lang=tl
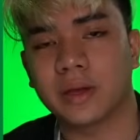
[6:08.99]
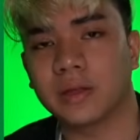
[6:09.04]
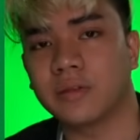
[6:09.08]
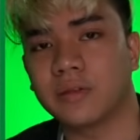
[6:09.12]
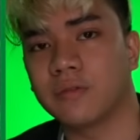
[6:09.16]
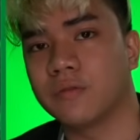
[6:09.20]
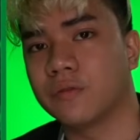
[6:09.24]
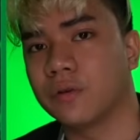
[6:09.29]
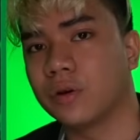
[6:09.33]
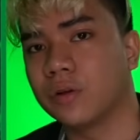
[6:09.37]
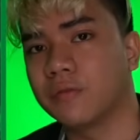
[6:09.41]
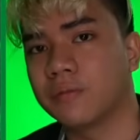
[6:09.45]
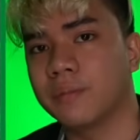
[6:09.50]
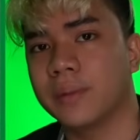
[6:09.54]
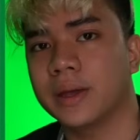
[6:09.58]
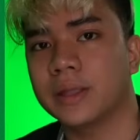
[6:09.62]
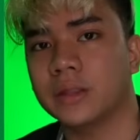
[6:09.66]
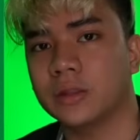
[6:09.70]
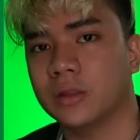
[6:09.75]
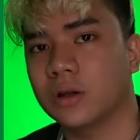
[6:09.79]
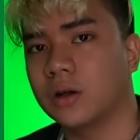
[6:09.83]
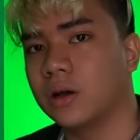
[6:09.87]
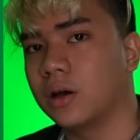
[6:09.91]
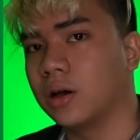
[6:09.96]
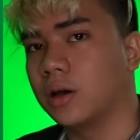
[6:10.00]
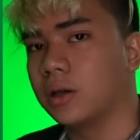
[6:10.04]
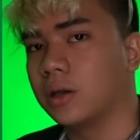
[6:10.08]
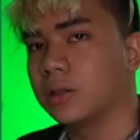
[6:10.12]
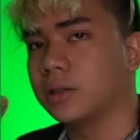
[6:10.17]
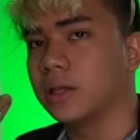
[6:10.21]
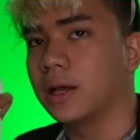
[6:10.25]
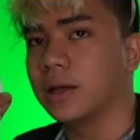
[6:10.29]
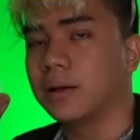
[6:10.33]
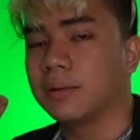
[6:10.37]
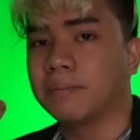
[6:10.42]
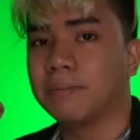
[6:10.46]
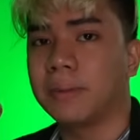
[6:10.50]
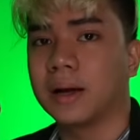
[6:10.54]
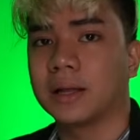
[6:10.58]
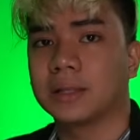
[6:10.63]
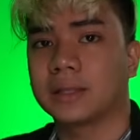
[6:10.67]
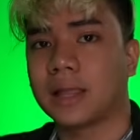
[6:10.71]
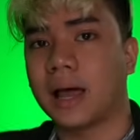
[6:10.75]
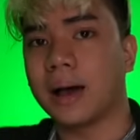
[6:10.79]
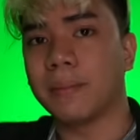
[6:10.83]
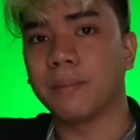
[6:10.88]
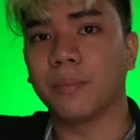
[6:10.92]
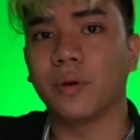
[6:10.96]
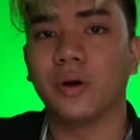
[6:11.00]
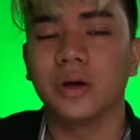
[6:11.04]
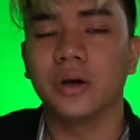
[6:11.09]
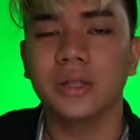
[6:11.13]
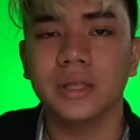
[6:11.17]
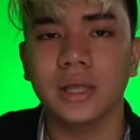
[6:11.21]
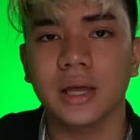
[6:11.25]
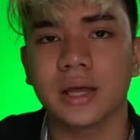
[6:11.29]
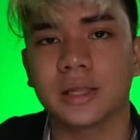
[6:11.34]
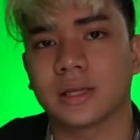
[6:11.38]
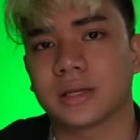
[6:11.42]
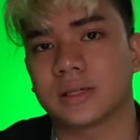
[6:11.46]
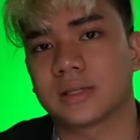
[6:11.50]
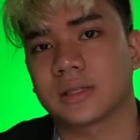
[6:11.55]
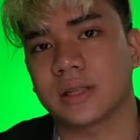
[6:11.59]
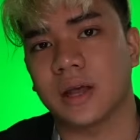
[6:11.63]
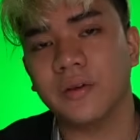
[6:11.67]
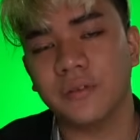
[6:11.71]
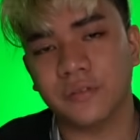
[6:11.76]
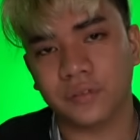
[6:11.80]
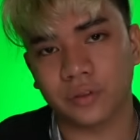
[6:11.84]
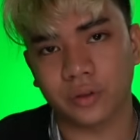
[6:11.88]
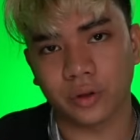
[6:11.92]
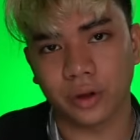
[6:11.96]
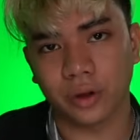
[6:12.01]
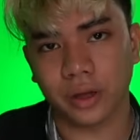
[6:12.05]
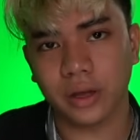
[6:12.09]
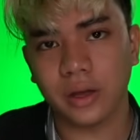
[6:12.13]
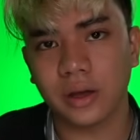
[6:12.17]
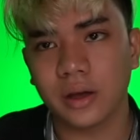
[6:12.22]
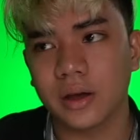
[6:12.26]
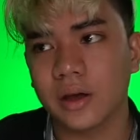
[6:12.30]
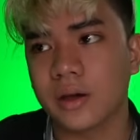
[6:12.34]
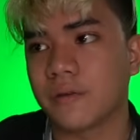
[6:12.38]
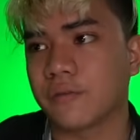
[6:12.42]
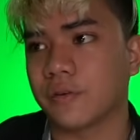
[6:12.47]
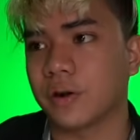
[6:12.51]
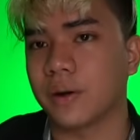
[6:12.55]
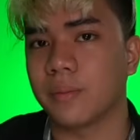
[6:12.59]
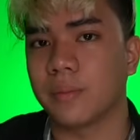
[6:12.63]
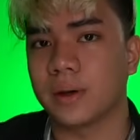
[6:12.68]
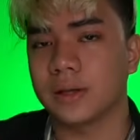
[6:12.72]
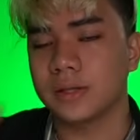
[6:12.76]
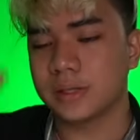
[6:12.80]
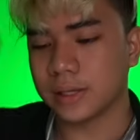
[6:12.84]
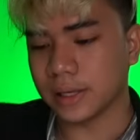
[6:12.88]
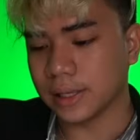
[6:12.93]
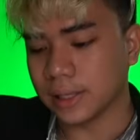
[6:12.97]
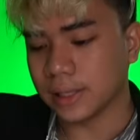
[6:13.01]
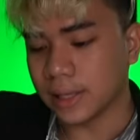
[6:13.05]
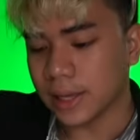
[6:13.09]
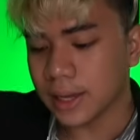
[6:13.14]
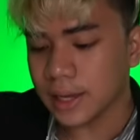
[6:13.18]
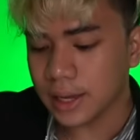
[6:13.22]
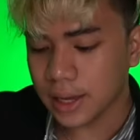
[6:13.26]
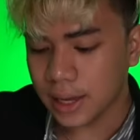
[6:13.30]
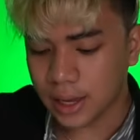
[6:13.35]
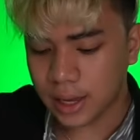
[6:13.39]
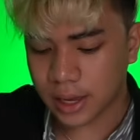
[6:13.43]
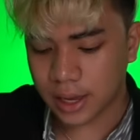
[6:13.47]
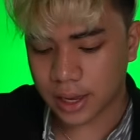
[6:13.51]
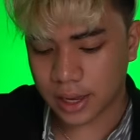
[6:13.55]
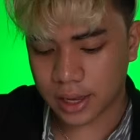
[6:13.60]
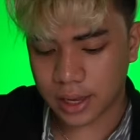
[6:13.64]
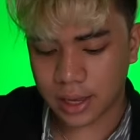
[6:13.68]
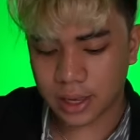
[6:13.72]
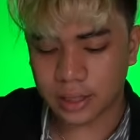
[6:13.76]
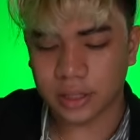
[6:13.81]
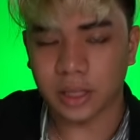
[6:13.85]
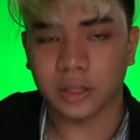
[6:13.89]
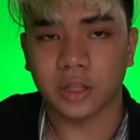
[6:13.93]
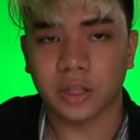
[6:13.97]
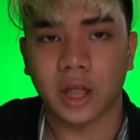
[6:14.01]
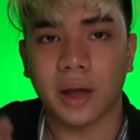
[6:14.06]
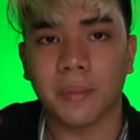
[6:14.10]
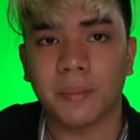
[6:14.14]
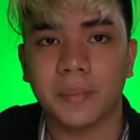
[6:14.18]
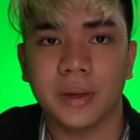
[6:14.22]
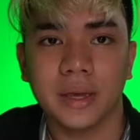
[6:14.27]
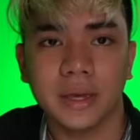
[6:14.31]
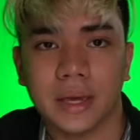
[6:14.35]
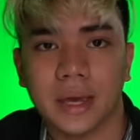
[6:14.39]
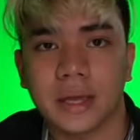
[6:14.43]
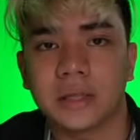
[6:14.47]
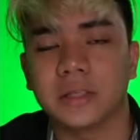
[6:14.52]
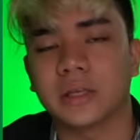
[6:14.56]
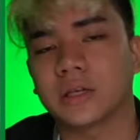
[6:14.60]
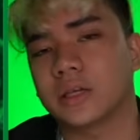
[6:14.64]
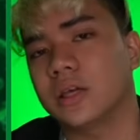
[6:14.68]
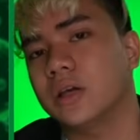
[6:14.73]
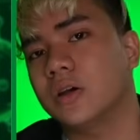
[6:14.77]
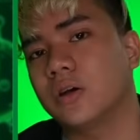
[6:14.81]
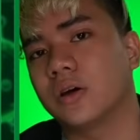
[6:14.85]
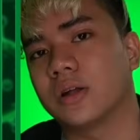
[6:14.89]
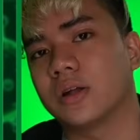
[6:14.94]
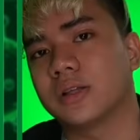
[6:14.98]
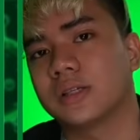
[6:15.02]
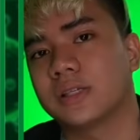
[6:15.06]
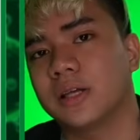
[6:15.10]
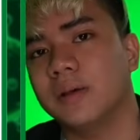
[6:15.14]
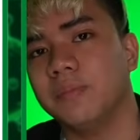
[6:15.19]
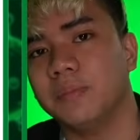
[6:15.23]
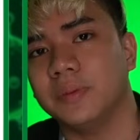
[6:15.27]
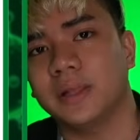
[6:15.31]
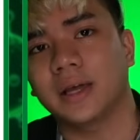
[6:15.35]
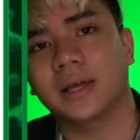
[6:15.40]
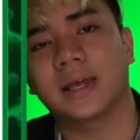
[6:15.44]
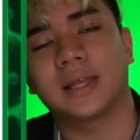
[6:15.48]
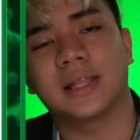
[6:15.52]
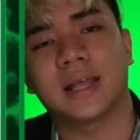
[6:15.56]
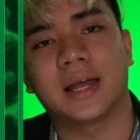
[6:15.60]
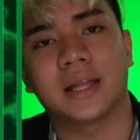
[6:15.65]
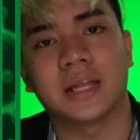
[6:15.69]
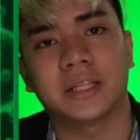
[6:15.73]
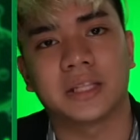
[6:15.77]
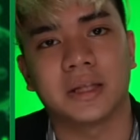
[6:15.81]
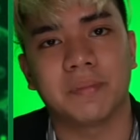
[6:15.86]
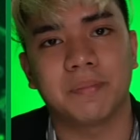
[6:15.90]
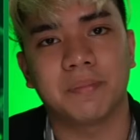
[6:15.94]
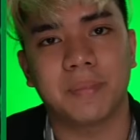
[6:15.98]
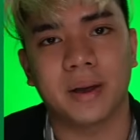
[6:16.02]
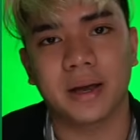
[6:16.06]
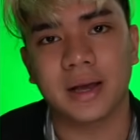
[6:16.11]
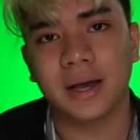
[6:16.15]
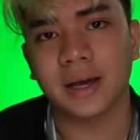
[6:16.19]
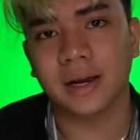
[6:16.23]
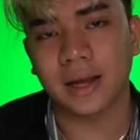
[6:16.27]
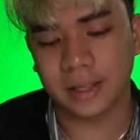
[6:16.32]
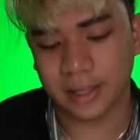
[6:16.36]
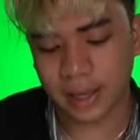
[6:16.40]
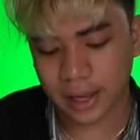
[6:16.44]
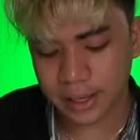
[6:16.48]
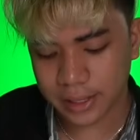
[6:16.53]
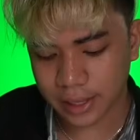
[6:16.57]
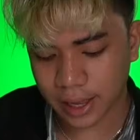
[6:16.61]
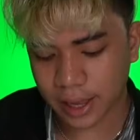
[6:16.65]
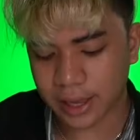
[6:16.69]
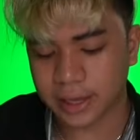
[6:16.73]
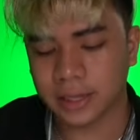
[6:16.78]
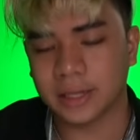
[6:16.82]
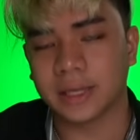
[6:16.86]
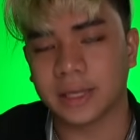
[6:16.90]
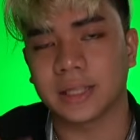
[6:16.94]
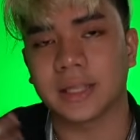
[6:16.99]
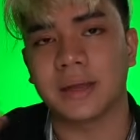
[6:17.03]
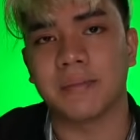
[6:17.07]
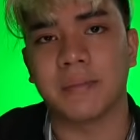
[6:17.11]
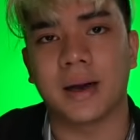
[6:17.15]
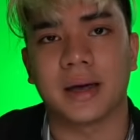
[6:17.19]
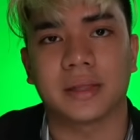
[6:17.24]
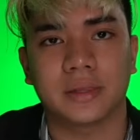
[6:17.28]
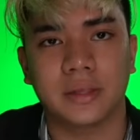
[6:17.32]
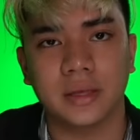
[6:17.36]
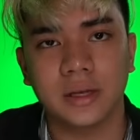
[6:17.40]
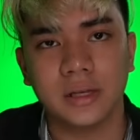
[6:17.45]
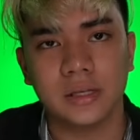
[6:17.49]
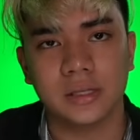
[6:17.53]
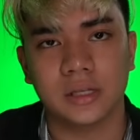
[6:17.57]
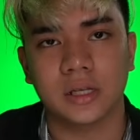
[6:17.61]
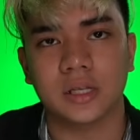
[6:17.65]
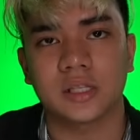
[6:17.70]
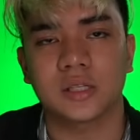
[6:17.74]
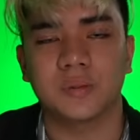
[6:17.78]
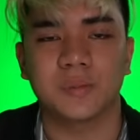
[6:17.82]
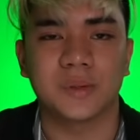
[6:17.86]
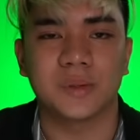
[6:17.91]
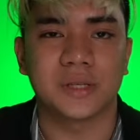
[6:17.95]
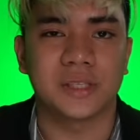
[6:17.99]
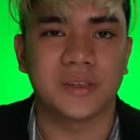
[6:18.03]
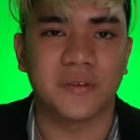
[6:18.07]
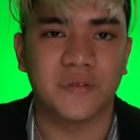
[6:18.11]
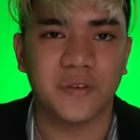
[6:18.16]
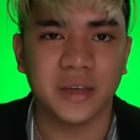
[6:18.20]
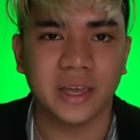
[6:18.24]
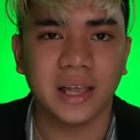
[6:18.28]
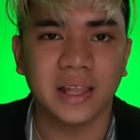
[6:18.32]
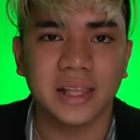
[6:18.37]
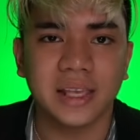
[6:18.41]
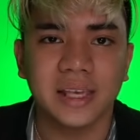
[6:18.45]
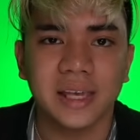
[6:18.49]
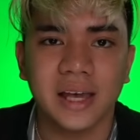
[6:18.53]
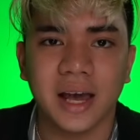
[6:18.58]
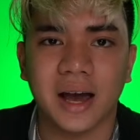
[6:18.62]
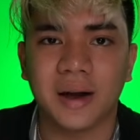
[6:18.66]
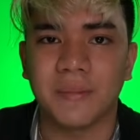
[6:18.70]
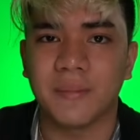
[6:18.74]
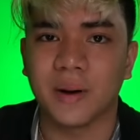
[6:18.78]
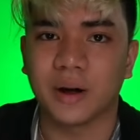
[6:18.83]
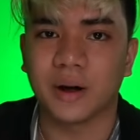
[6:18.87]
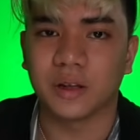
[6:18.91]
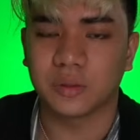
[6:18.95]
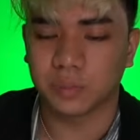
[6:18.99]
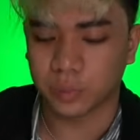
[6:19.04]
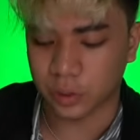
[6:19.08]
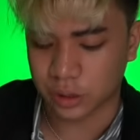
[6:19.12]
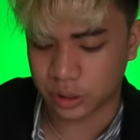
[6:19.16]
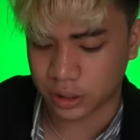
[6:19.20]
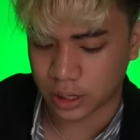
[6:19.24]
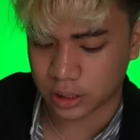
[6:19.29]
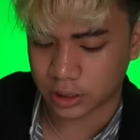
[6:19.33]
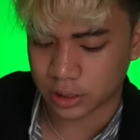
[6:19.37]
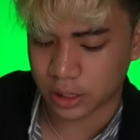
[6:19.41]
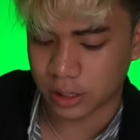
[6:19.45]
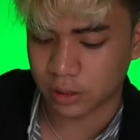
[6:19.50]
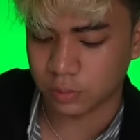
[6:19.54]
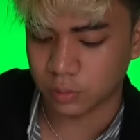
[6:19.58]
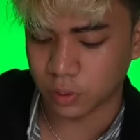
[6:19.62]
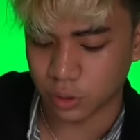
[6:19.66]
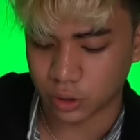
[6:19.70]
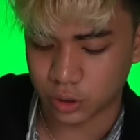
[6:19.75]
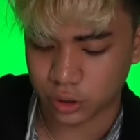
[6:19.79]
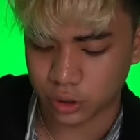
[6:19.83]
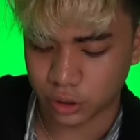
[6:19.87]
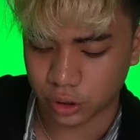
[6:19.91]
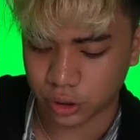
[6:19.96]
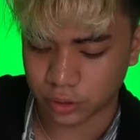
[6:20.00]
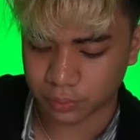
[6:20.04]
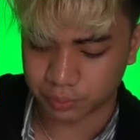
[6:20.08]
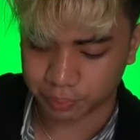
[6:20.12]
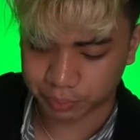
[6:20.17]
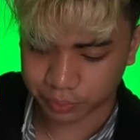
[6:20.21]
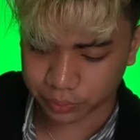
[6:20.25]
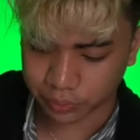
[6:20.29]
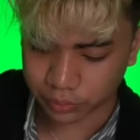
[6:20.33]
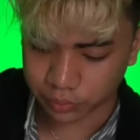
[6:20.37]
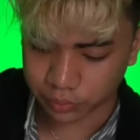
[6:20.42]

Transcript: may involvement uh, ng pagtapon ng stuffed toy from a ceiling, the topic and the key concept na kailangan natin pag-aralan ay kinematics, specifically about projectile motion.